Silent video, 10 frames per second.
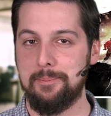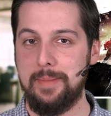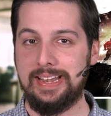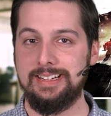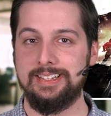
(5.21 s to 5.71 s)

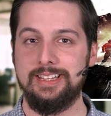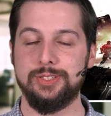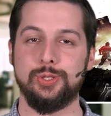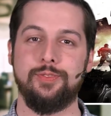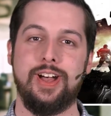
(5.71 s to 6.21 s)
Metal
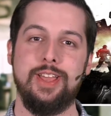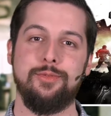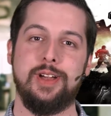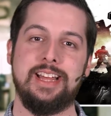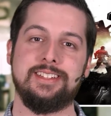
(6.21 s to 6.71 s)
Gear
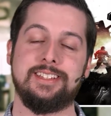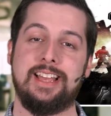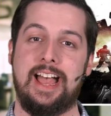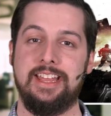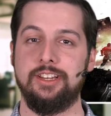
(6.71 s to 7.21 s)
Survive hat
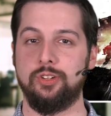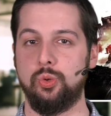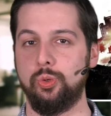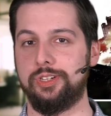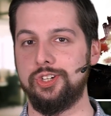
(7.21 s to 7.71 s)
keinen
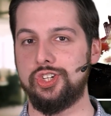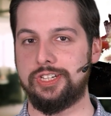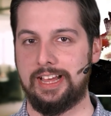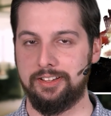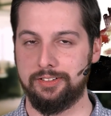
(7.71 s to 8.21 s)
guten
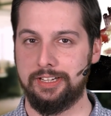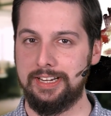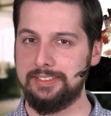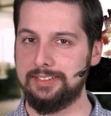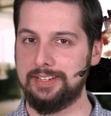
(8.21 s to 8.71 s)
Stand. In den
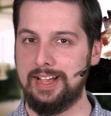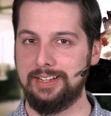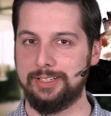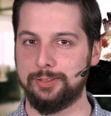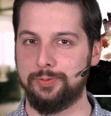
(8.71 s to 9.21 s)
letzten
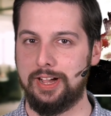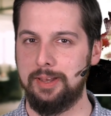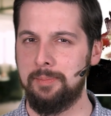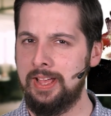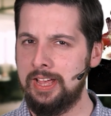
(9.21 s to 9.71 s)
Tagen hat es vor
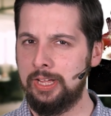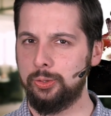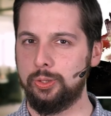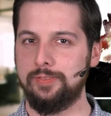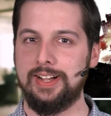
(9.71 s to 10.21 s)
allem
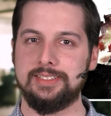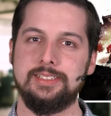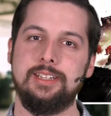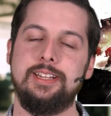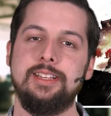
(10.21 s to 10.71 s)

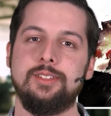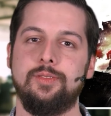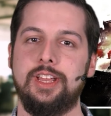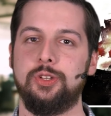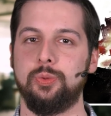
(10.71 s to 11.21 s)
durchwachsene
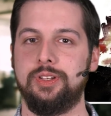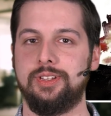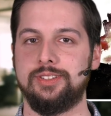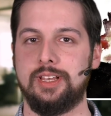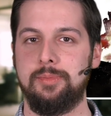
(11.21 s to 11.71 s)

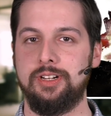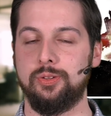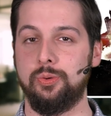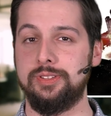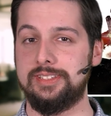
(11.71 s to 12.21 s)
Testwertungen
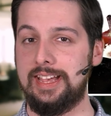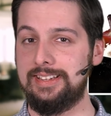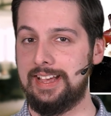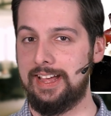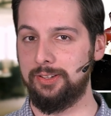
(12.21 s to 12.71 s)
gesammelt und
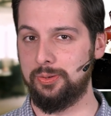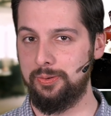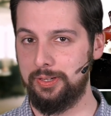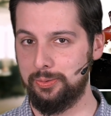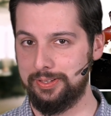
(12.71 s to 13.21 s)
seit der
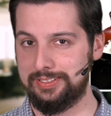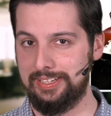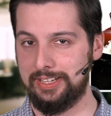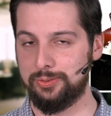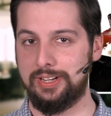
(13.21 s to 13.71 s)
Ankündigung ist
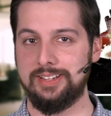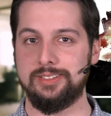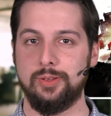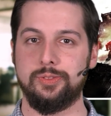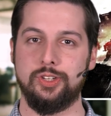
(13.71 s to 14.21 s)
die
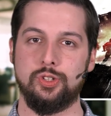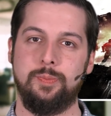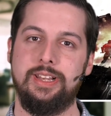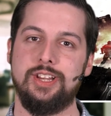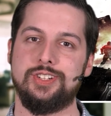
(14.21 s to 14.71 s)
Resonanz aus der
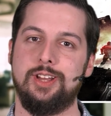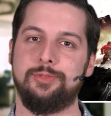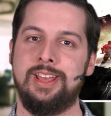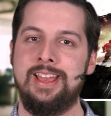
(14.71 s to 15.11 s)
Spielerschaft